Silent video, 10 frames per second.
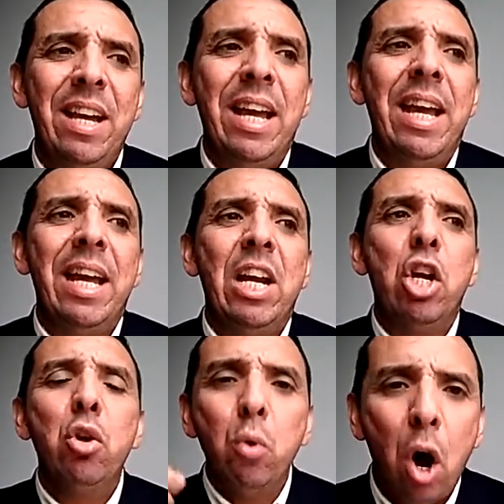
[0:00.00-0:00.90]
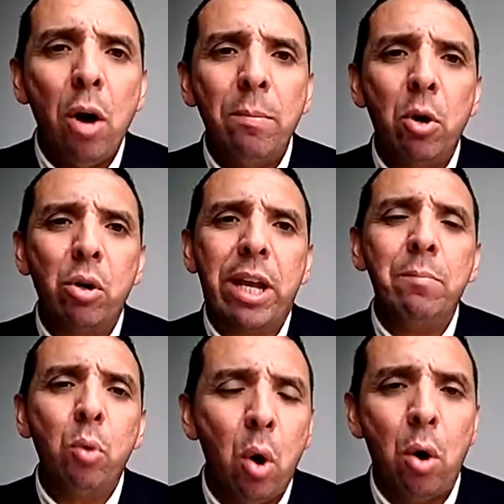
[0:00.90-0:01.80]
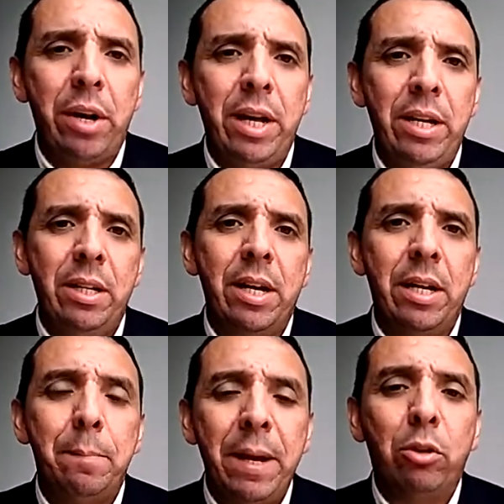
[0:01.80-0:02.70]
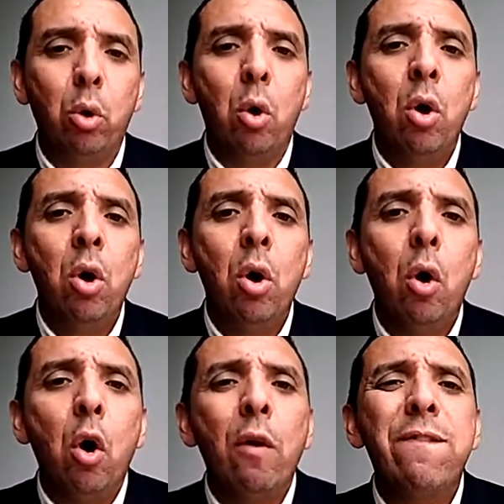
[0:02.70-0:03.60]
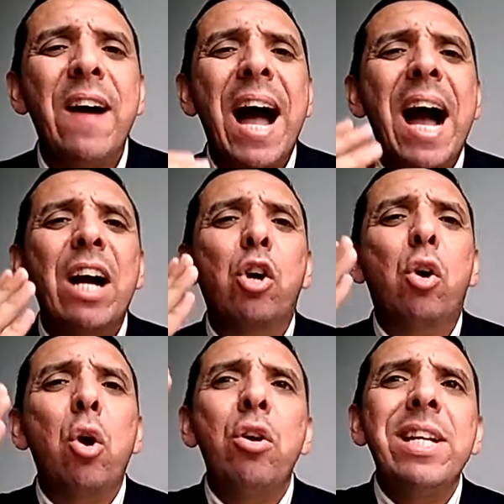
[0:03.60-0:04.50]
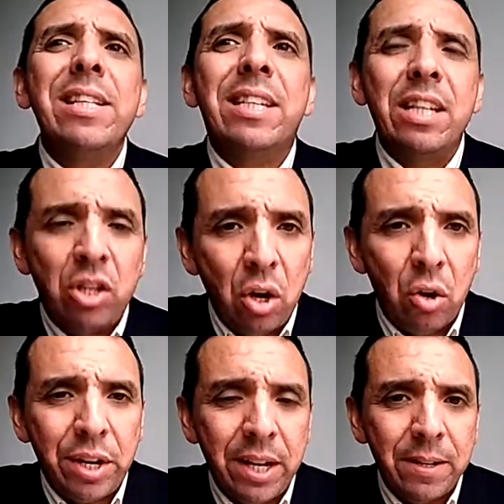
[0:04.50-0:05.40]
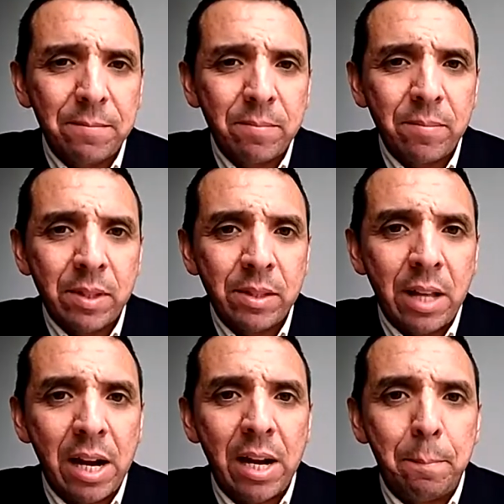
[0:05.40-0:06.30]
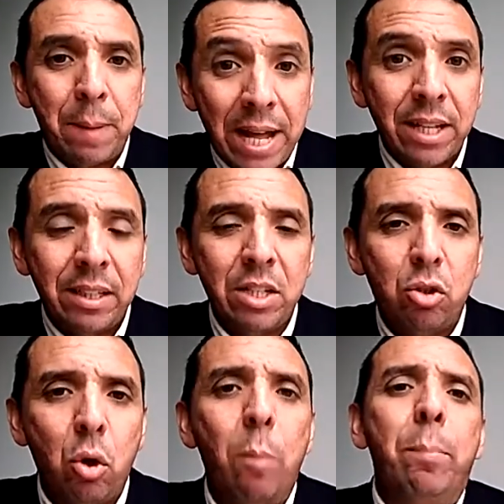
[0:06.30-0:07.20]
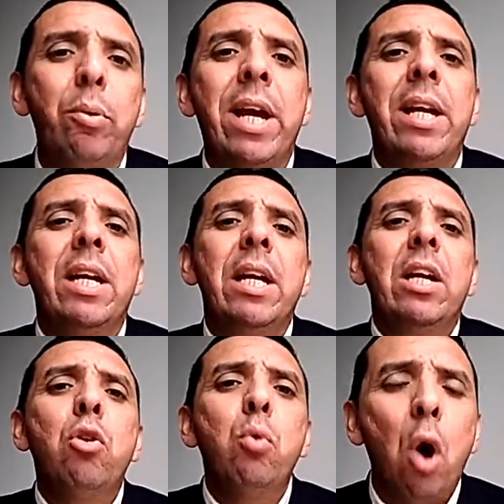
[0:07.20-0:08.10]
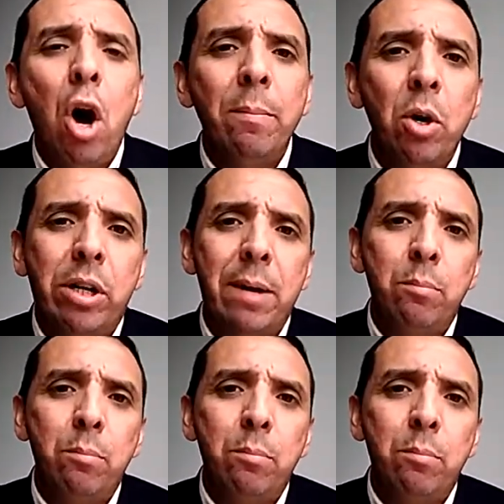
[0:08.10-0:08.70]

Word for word: e l'uomo che muore, ripeto, o va con il Signore nel paradiso oppure l'uomo che